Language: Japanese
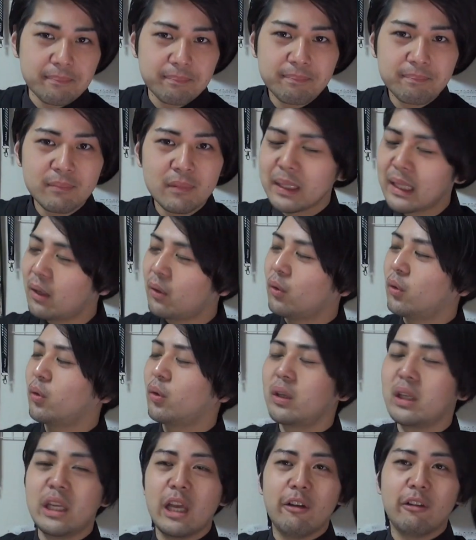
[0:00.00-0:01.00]
まだこの
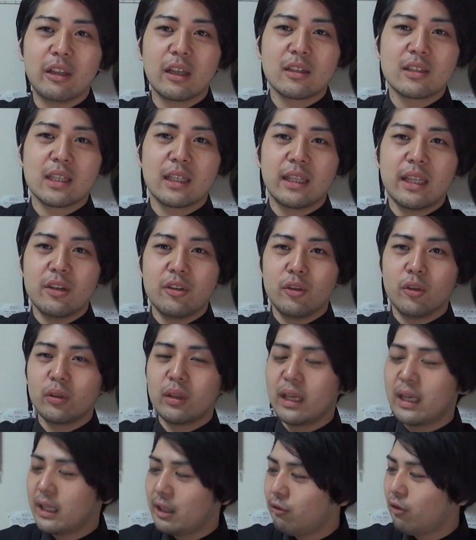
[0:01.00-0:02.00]
時には私が出る予
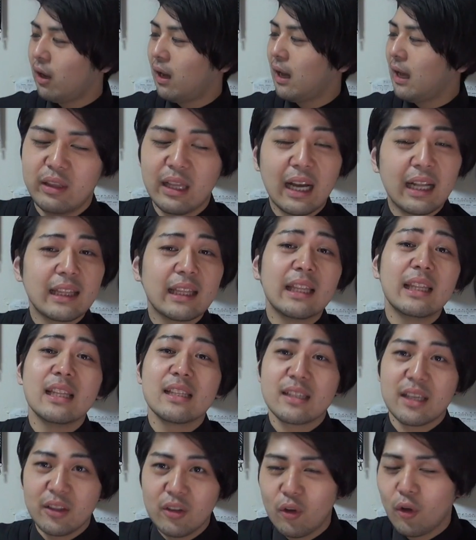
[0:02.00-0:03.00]
定ではなかったんで
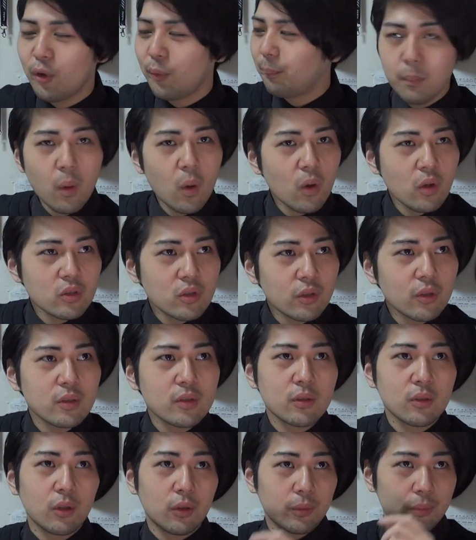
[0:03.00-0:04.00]
すけど、もうそろ
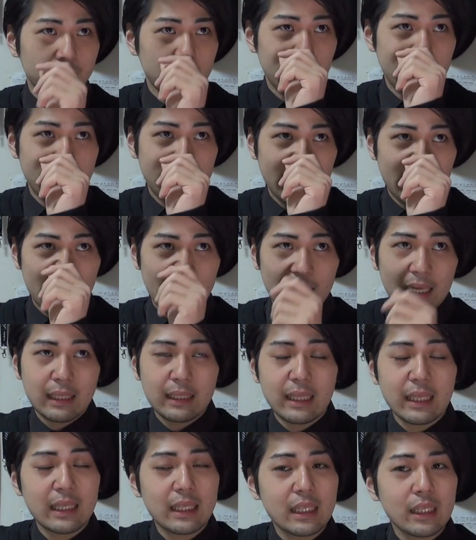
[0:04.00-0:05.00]
そろ
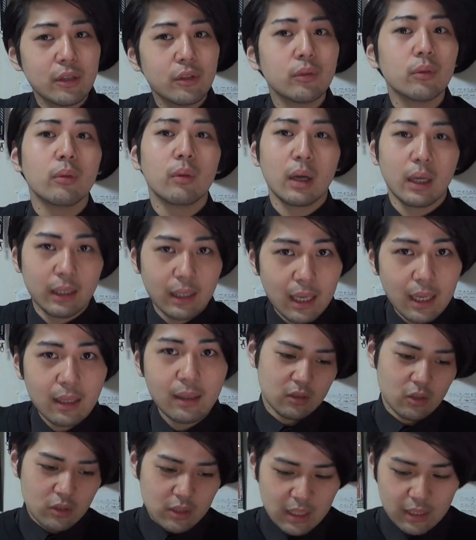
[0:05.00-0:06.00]
フライヤーできるのか
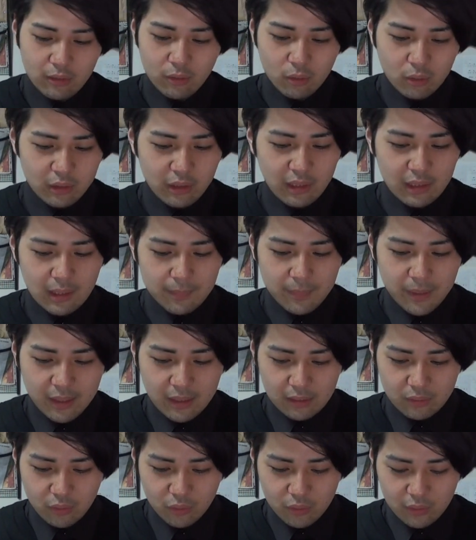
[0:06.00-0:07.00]
なそちらの方では名前
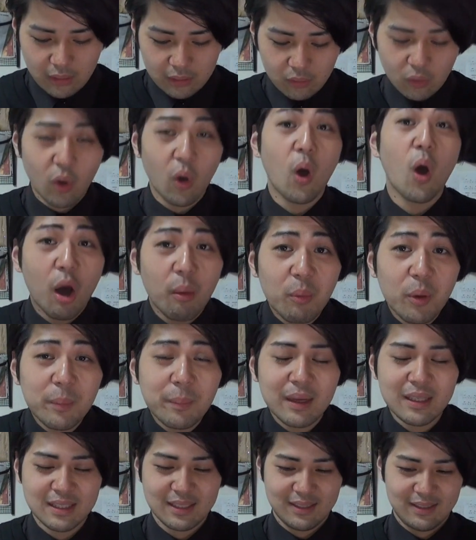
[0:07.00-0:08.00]
が載るかと思い
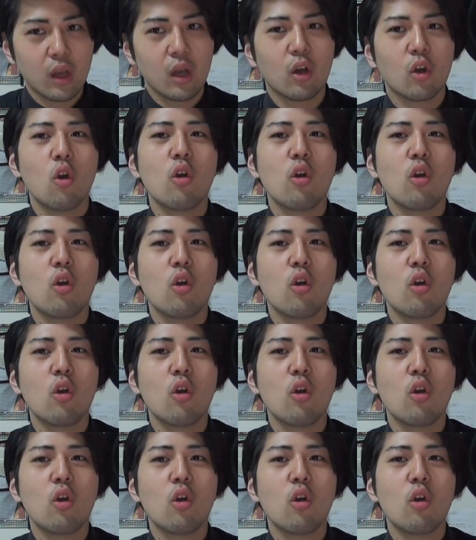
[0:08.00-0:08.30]
ます。